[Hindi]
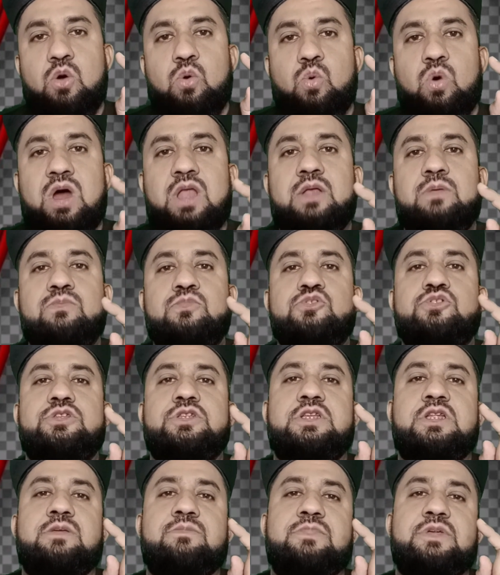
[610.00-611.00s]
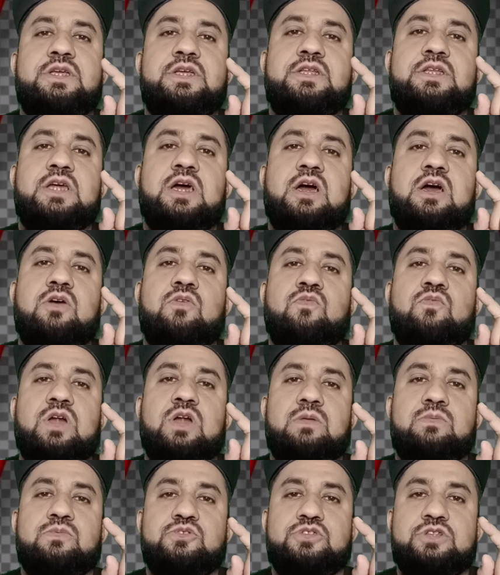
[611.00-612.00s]
वल मुस्लिमीना
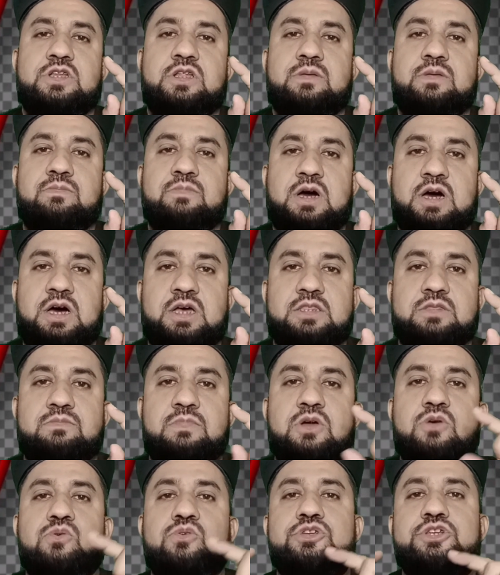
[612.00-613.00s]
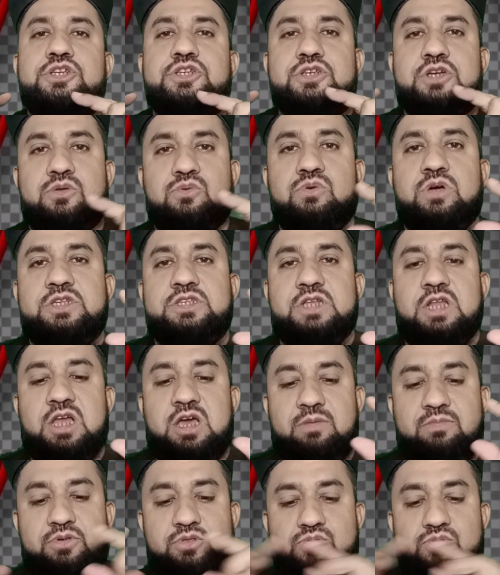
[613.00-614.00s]
वल मुस्लिमात मैं कोशिश करूंगा
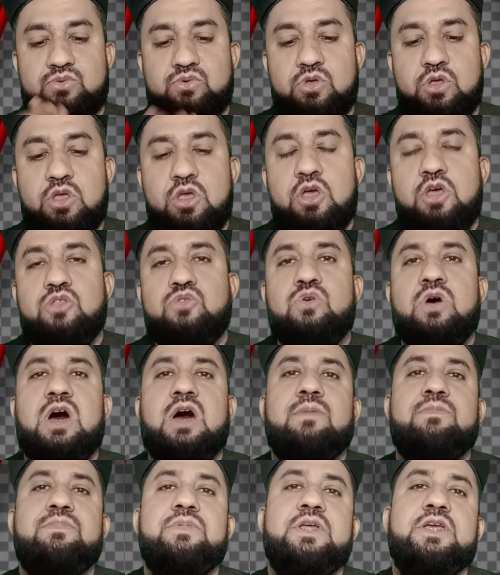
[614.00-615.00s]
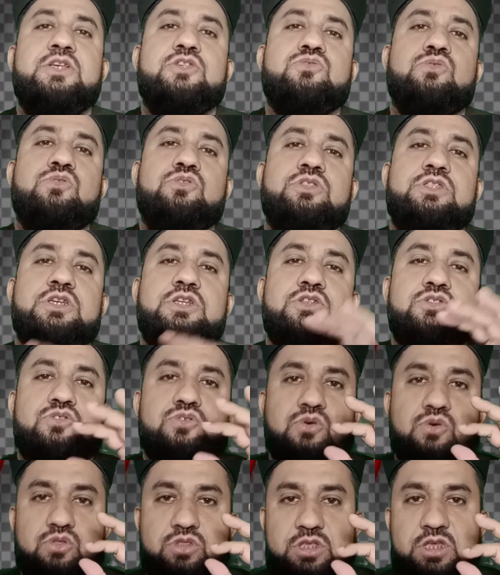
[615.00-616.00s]
चला भी दूं तो आपने इसको तीन
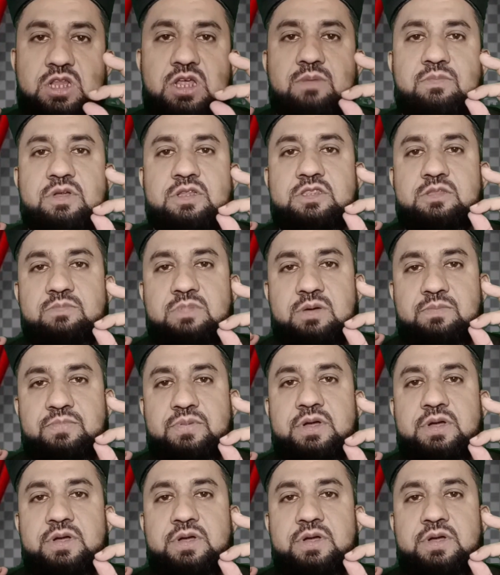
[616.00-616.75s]
सौ तेरह मरतबा